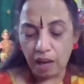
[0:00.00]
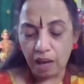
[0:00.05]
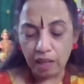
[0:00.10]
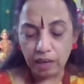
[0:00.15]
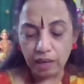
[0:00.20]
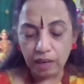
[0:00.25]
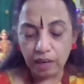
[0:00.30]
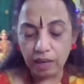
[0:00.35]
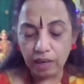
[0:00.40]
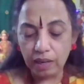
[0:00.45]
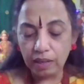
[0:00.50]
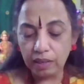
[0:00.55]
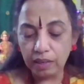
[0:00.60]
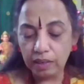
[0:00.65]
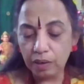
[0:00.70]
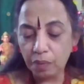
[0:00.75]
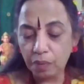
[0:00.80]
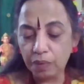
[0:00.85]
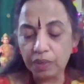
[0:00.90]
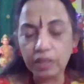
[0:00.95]
அதனால
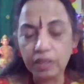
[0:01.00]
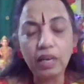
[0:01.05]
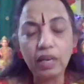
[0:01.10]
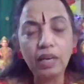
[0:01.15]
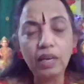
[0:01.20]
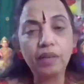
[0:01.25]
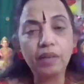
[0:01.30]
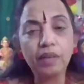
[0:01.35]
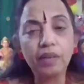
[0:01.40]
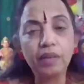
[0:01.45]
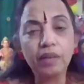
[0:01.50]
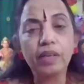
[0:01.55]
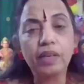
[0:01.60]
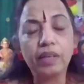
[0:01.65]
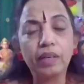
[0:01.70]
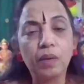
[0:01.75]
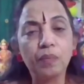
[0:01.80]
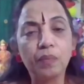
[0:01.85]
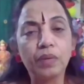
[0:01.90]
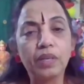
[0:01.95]
நமக்கு இல்லை இங்க இரு
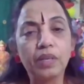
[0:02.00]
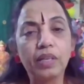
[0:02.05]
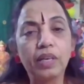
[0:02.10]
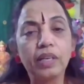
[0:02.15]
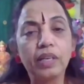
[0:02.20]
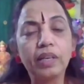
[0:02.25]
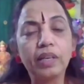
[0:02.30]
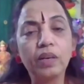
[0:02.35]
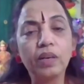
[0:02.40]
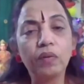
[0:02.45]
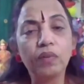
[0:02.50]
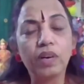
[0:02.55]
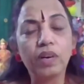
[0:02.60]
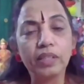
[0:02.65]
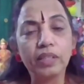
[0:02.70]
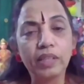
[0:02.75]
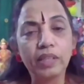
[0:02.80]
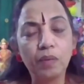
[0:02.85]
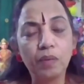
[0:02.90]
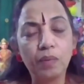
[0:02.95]
நம்ம இங்க இருக்கிறவங்க
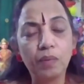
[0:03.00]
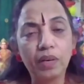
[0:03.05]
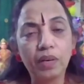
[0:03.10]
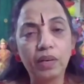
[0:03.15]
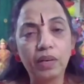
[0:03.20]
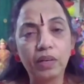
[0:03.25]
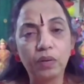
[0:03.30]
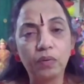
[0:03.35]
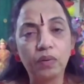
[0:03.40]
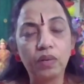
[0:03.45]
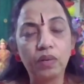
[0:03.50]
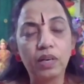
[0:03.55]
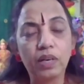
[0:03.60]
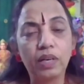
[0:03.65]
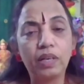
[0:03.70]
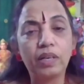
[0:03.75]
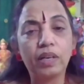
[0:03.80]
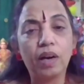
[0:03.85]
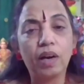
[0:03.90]
அத்தனையுமே கடவுள்கள்